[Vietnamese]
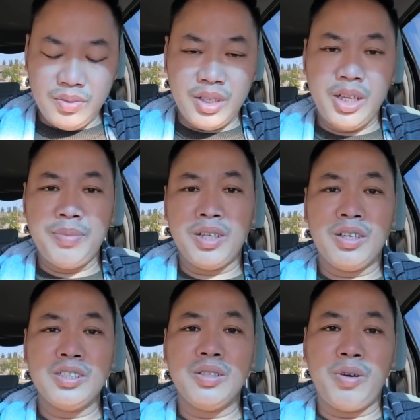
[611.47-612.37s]
thì mình
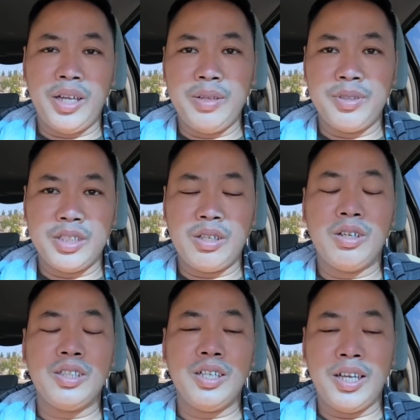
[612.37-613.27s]
có sức khỏe thì mình sẽ
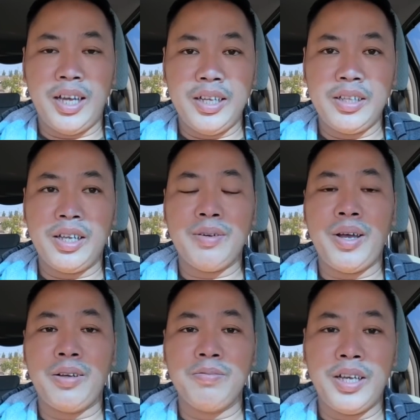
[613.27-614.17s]
có tất cả thì các
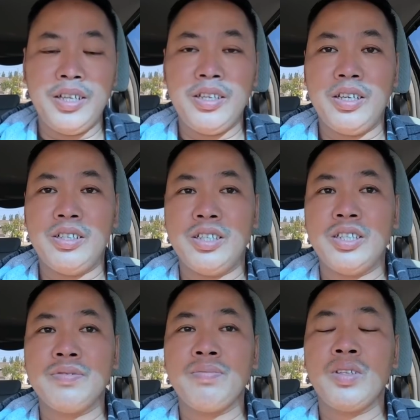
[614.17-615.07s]
bạn cũng thấy như vậy rồi
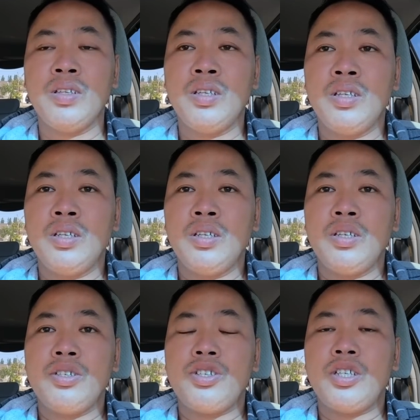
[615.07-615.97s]
đó
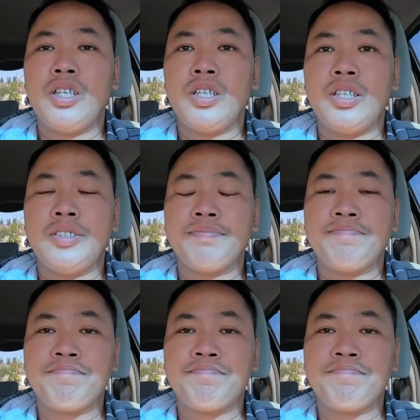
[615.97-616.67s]
cho nên à,